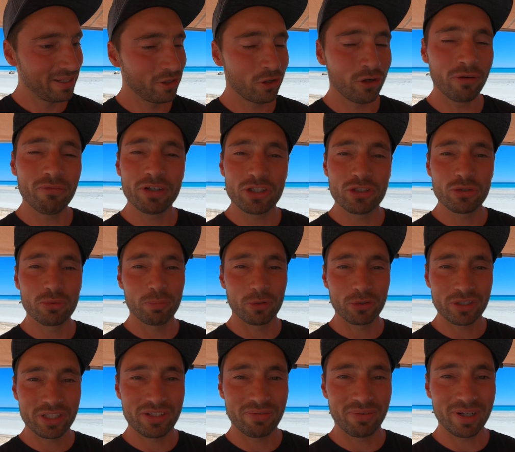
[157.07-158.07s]
Kommen wir zu
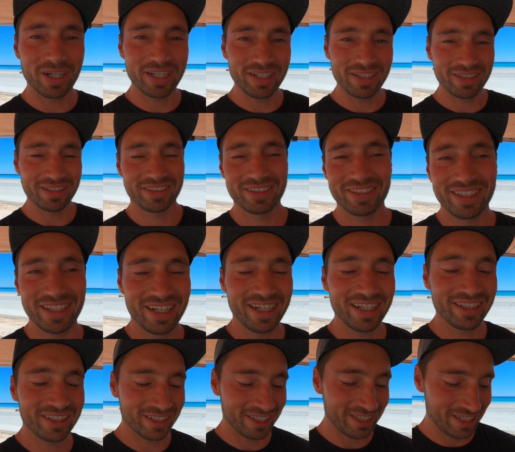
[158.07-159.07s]
Punkt 2 der
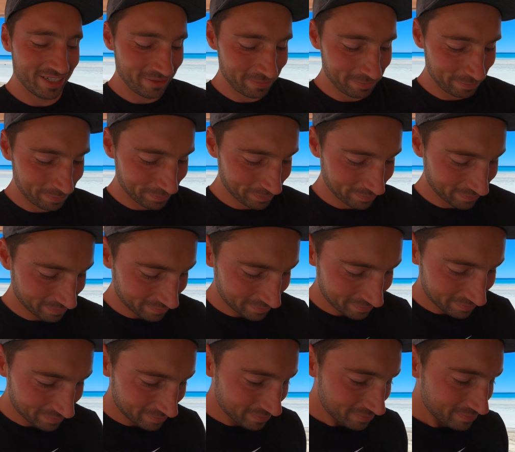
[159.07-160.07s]
Einreise.
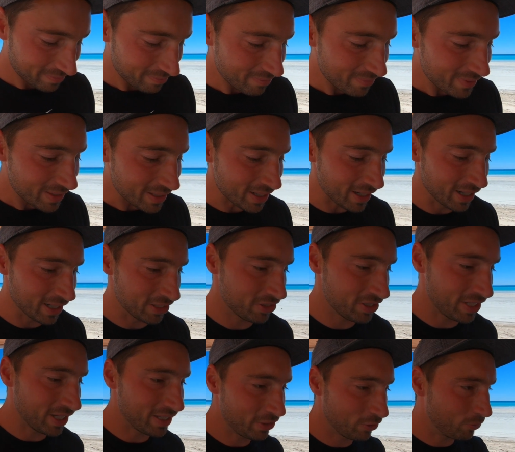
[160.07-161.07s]
Also
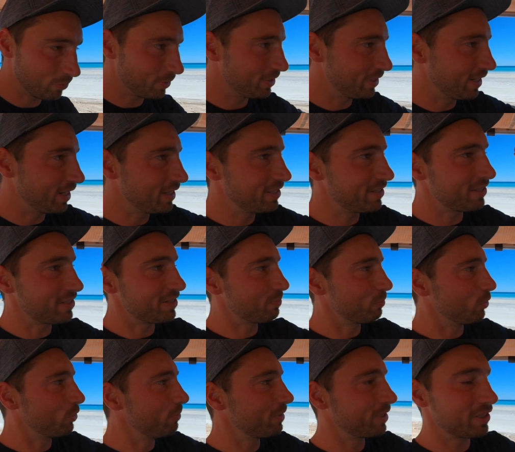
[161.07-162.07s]
ich hatte auch mal ein leichtes,
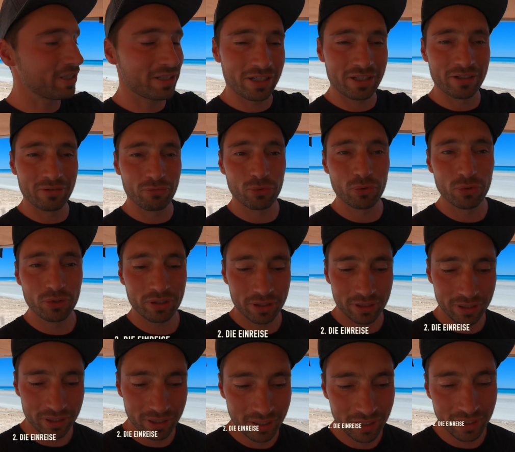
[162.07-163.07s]
mulmiges Gefühl,
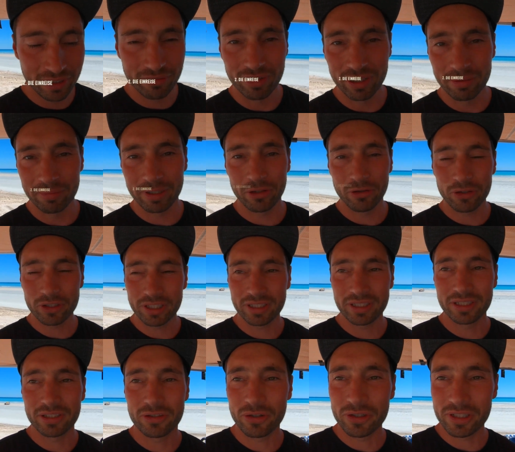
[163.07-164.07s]
weil man hört ja
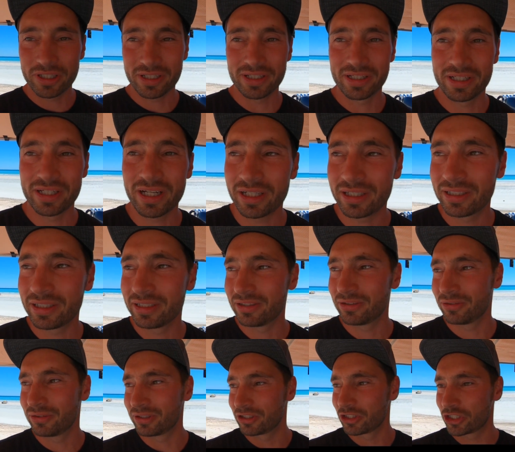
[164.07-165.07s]
die tollsten Sachen
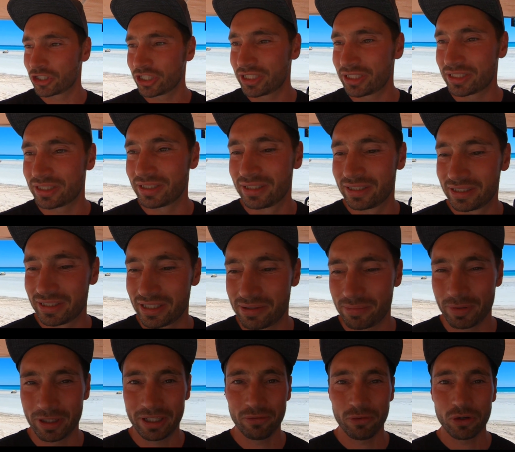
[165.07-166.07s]
und Geschichten,
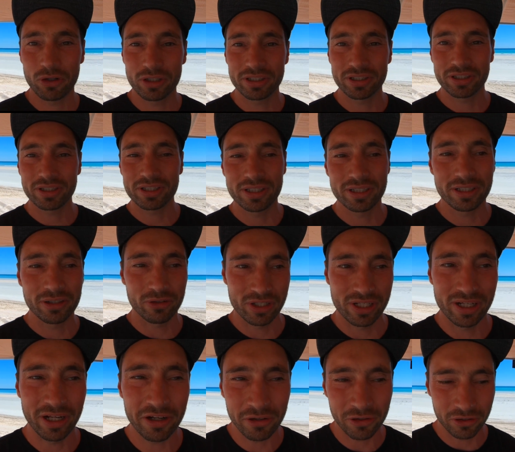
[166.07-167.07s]
dass man da wirklich richtig
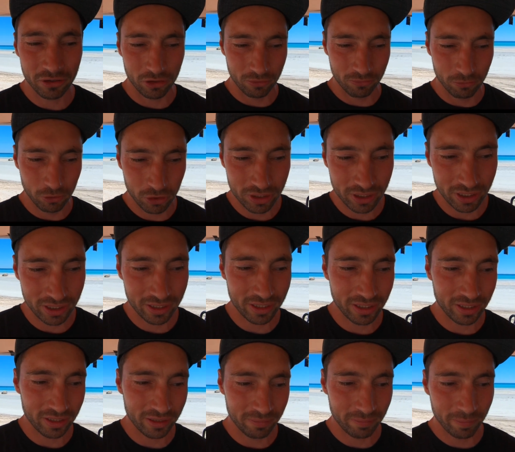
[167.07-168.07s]
auseinandergenommen wird an
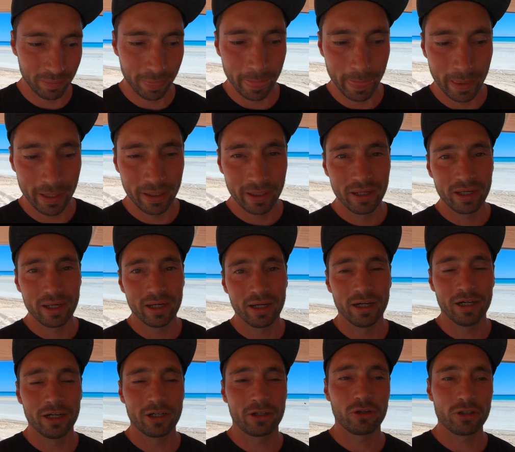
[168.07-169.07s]
der
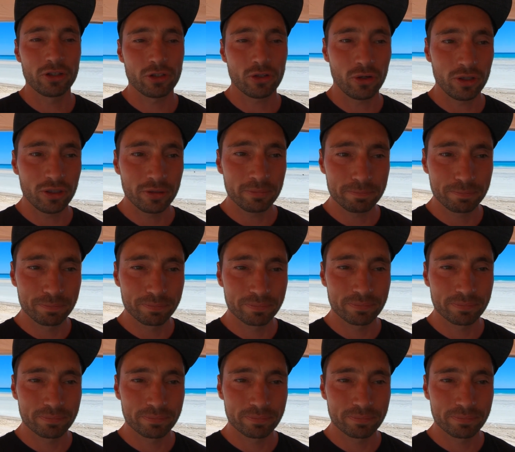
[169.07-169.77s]
äh, Kontrolle.